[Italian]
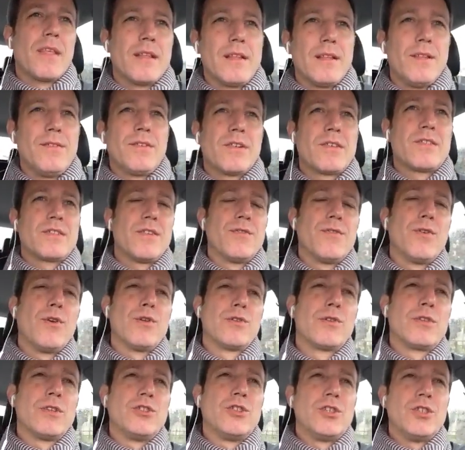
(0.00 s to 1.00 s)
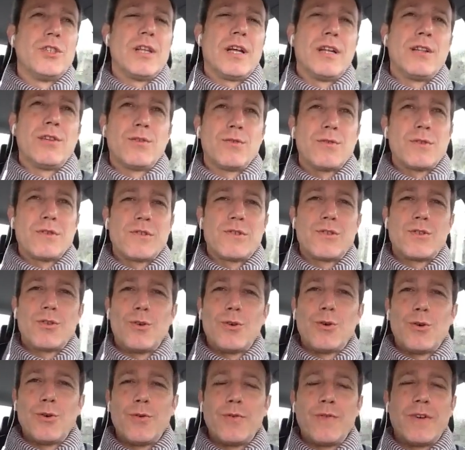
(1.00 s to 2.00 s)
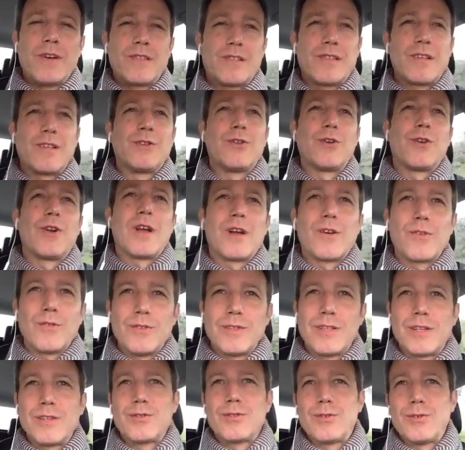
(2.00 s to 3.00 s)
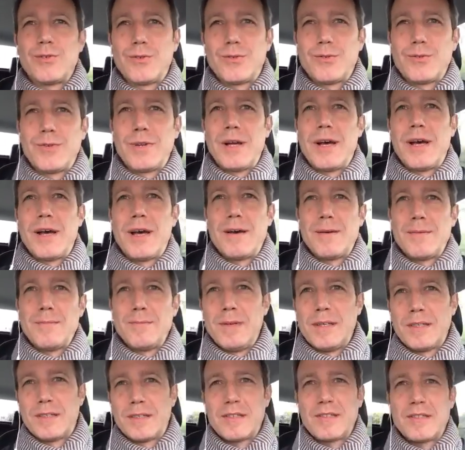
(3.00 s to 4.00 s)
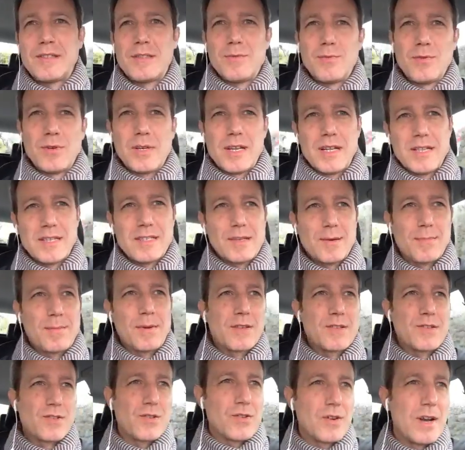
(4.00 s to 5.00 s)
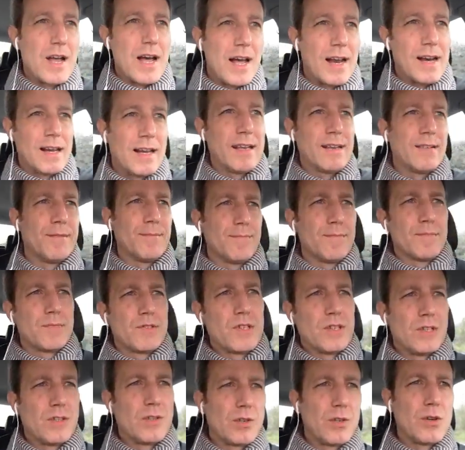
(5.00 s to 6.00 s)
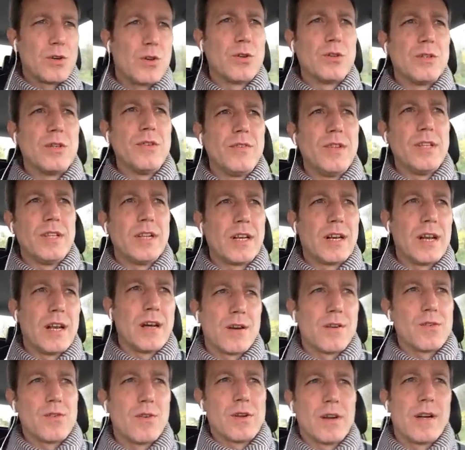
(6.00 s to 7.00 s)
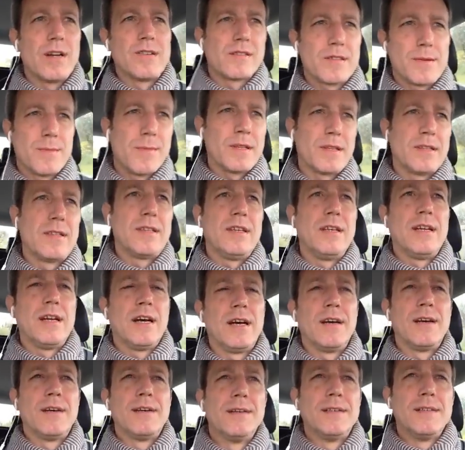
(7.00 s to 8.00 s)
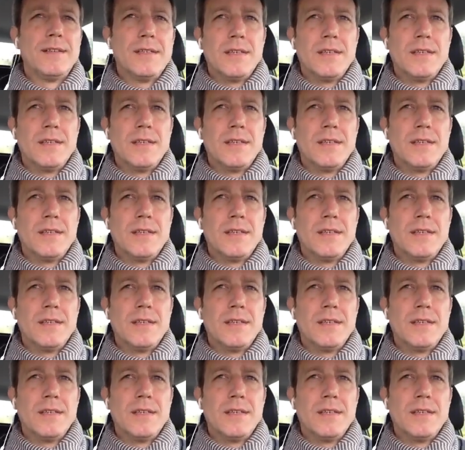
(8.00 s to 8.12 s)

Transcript: Diverse volte citando questo versetto ho raccontato una mia testimonianza personale, sento di condividerla ancora stamattina